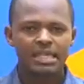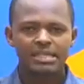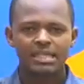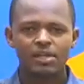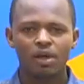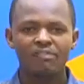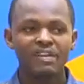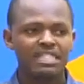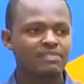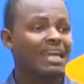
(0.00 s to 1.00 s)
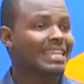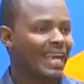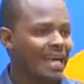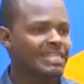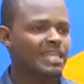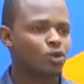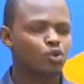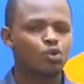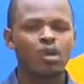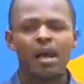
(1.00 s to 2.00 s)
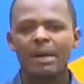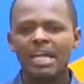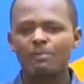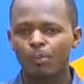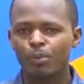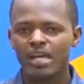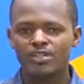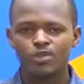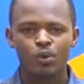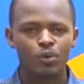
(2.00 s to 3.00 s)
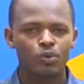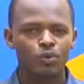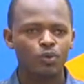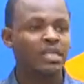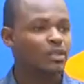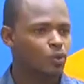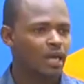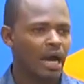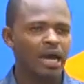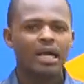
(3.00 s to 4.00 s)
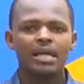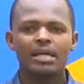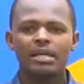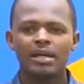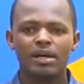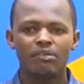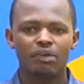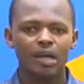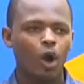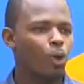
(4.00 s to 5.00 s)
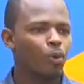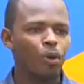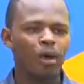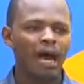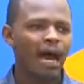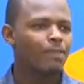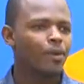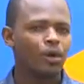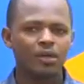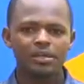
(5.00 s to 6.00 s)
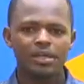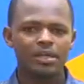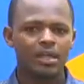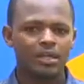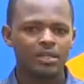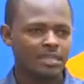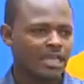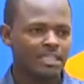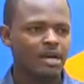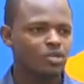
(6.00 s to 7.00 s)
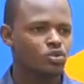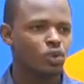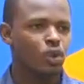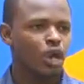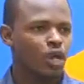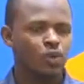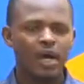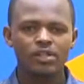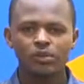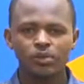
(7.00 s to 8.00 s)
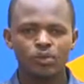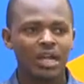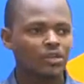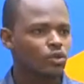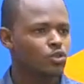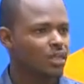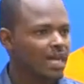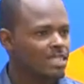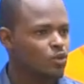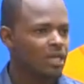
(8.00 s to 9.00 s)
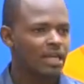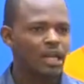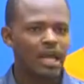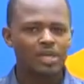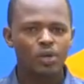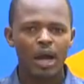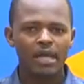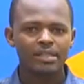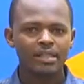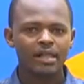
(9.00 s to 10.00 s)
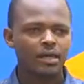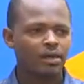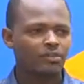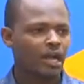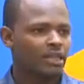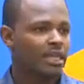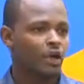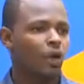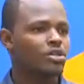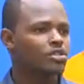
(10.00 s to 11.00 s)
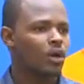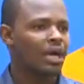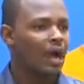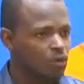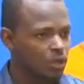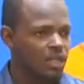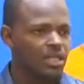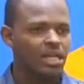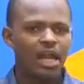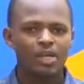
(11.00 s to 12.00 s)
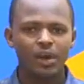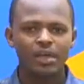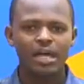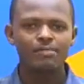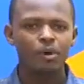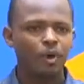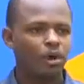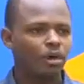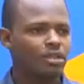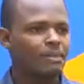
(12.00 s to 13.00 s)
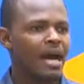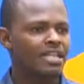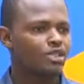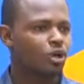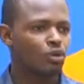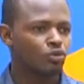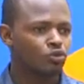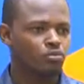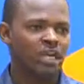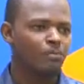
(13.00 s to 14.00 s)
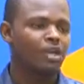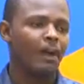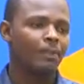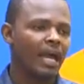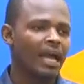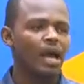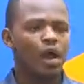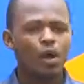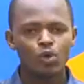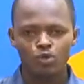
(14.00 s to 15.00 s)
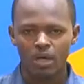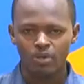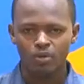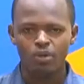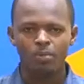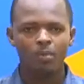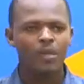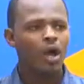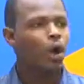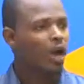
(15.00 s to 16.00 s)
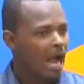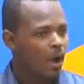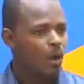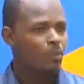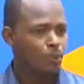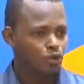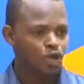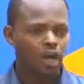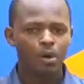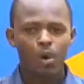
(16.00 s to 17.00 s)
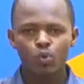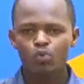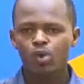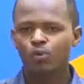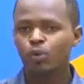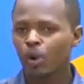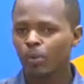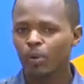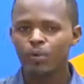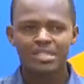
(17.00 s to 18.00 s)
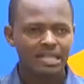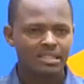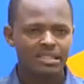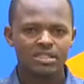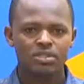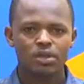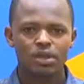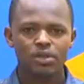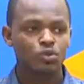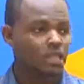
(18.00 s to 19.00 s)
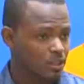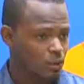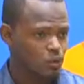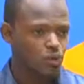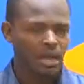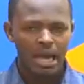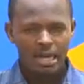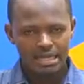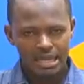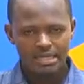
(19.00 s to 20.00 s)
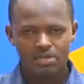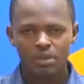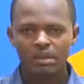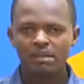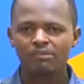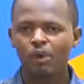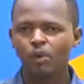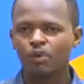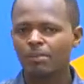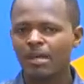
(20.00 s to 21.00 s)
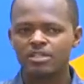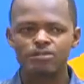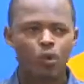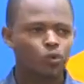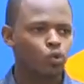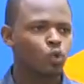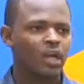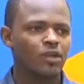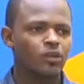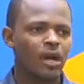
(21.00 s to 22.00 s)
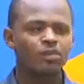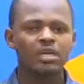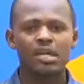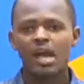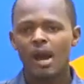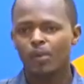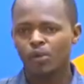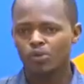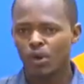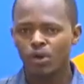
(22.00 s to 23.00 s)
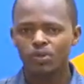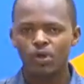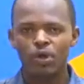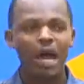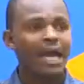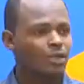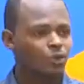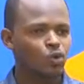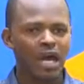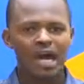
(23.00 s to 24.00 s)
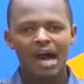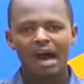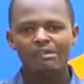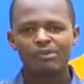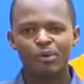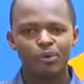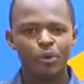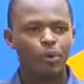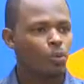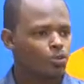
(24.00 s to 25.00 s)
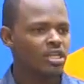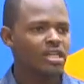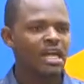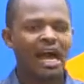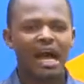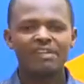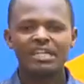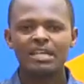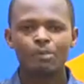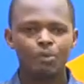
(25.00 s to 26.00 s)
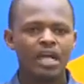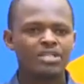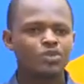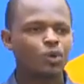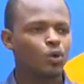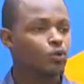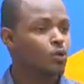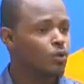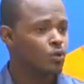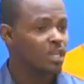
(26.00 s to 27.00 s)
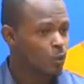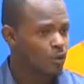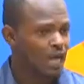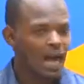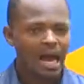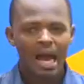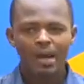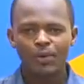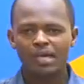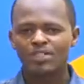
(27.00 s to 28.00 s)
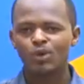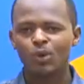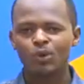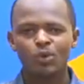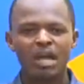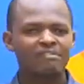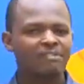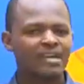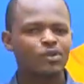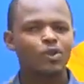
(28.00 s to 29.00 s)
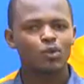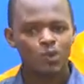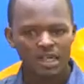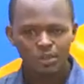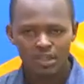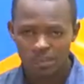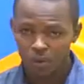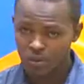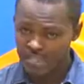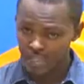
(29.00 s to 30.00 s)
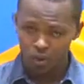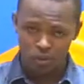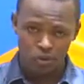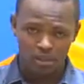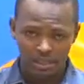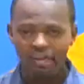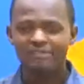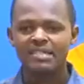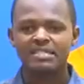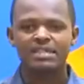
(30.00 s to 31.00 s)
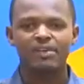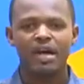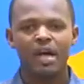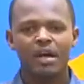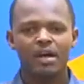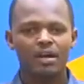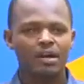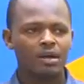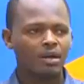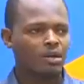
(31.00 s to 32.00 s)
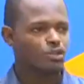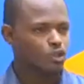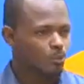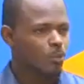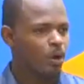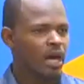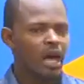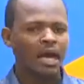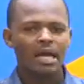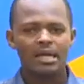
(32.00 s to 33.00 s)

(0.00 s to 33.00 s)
C'est mm. un festival très attendu par les populations d'Econa et euh, voilà au programme euh, euh, des, animations, il y aura de, la danse traditionnelle, il y aura des, voilà, des cross-country, il y aura également des matchs de football et puis après le soir justement un grand podium où de nombreux artistes sont attendus, les artistes qui feront le déplacement de Douala de Yaoundé pour se rendre à Econa afin de communier avec les populations de euh, d'Econa à l'occasion de la fête de la jeunesse. Donc ça s'annonce euh, très festive euh, ce moment-là.